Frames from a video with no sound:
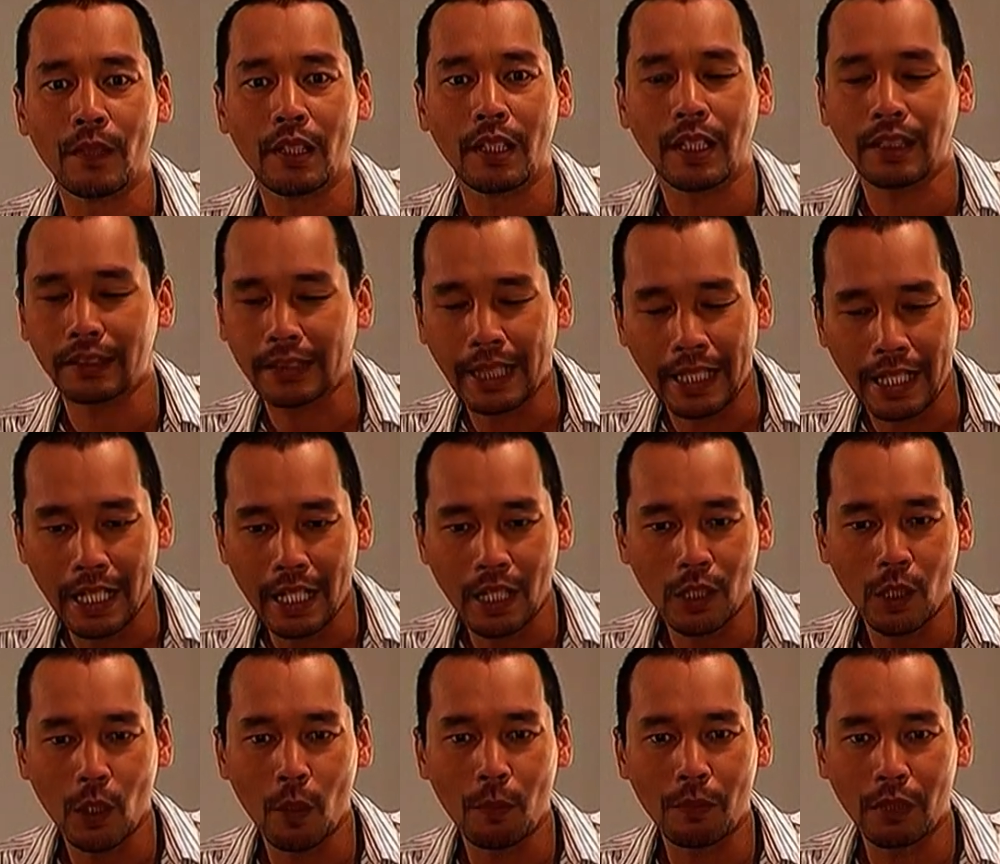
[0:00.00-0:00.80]
แล้วแต่
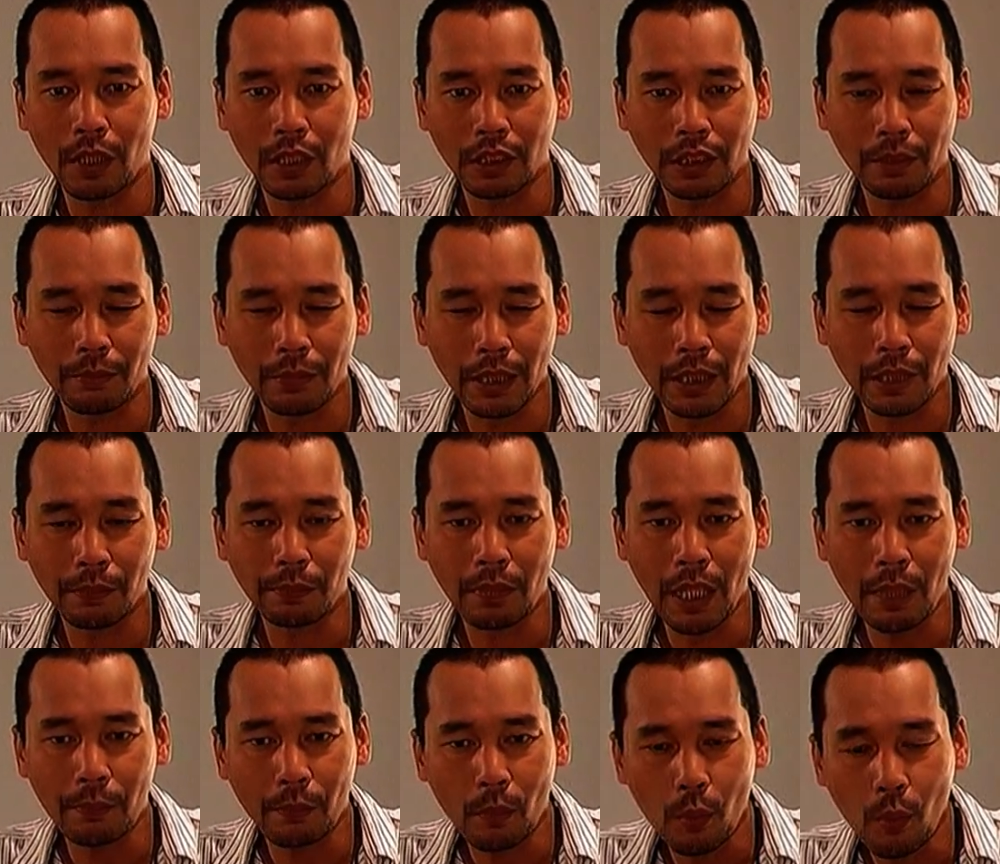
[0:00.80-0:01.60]
อารมณ์มันก็จะมี
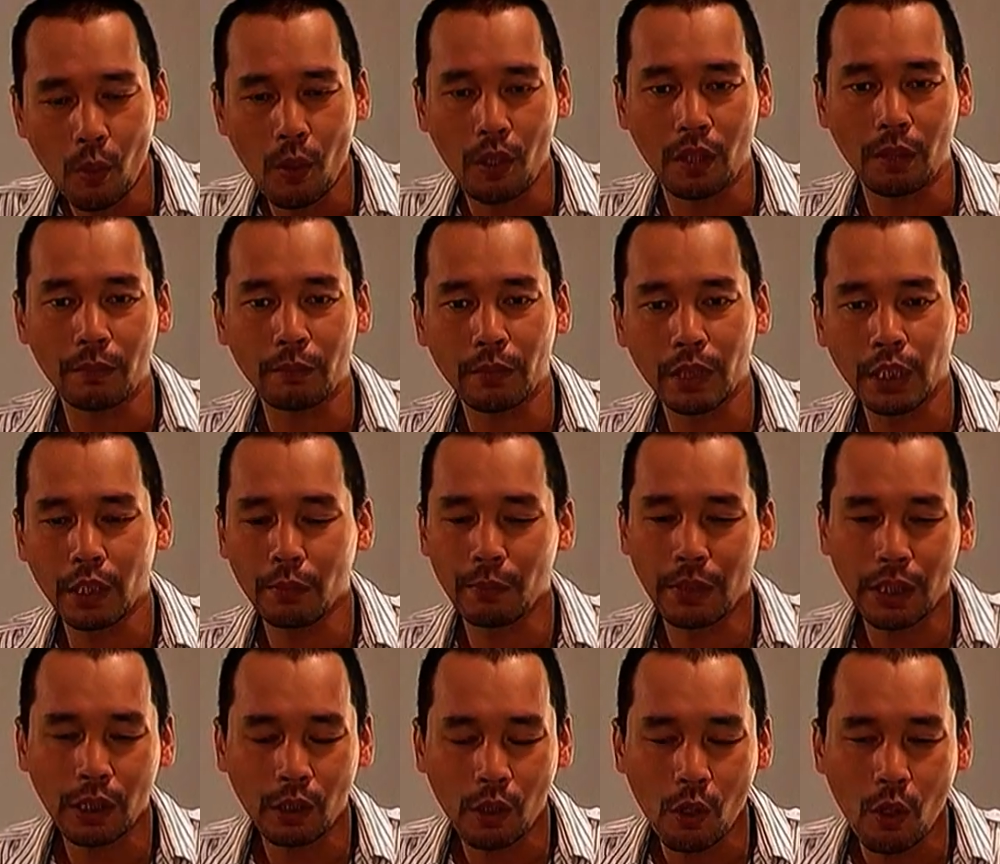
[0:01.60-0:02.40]
พักพวก มี
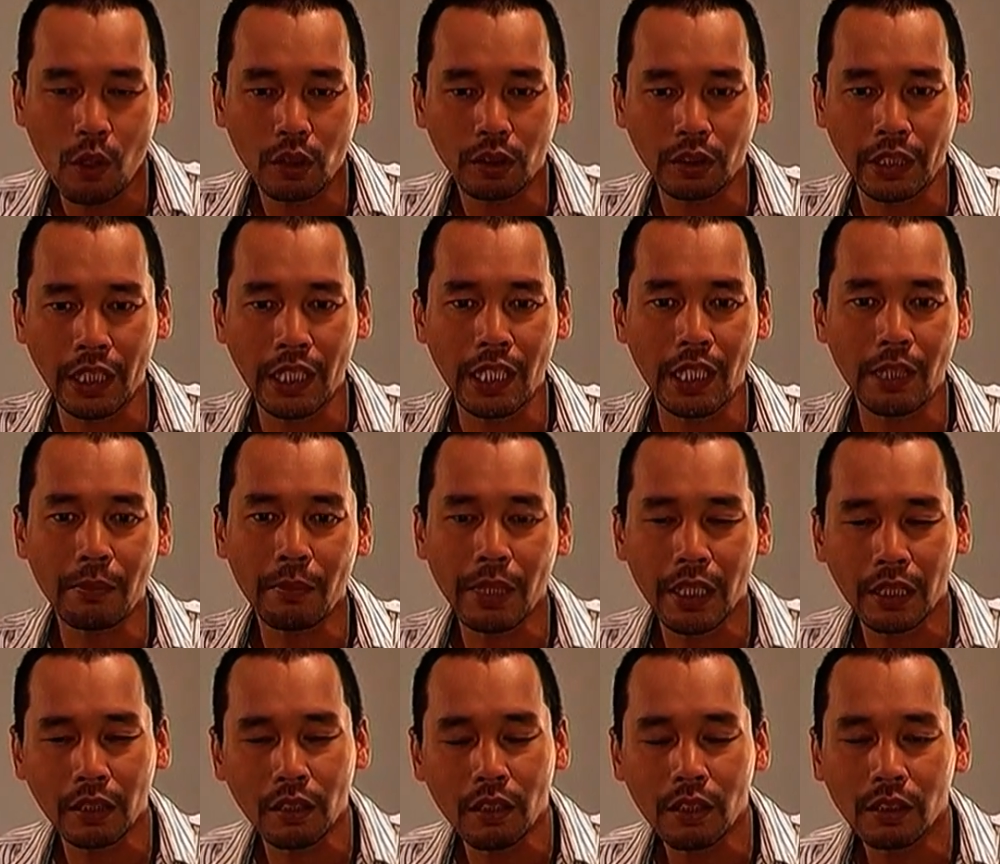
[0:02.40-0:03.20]
มีโกตี
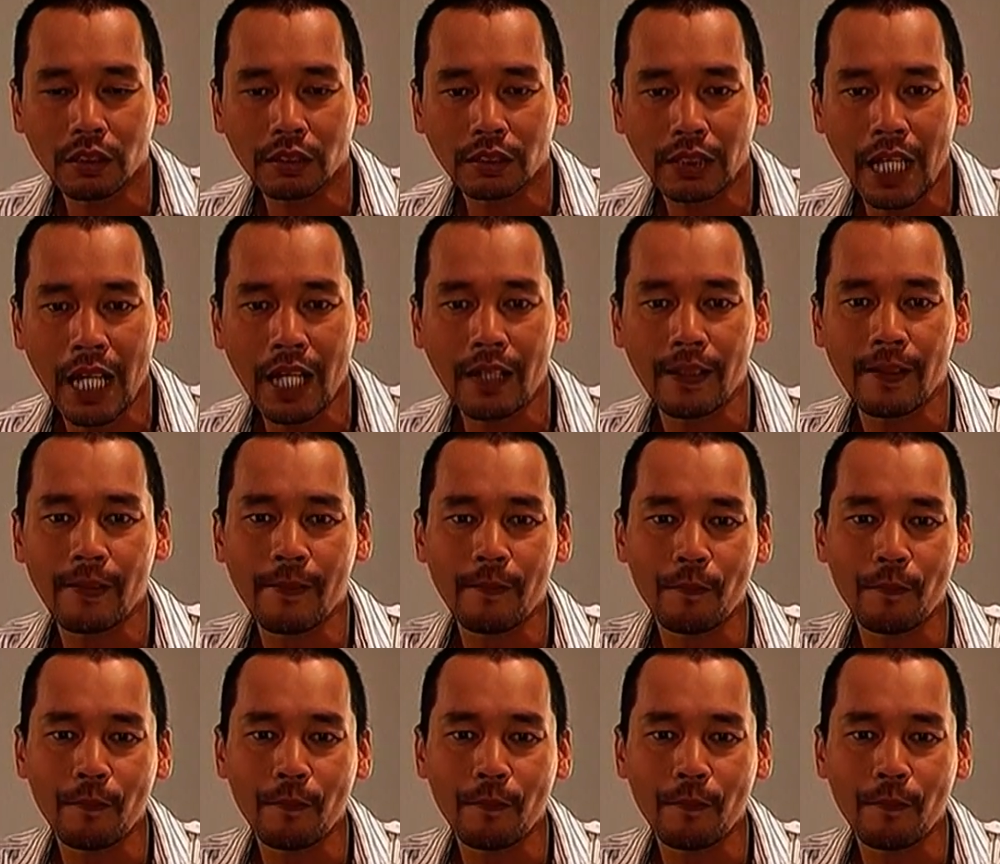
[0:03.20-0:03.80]
มีน้องตัก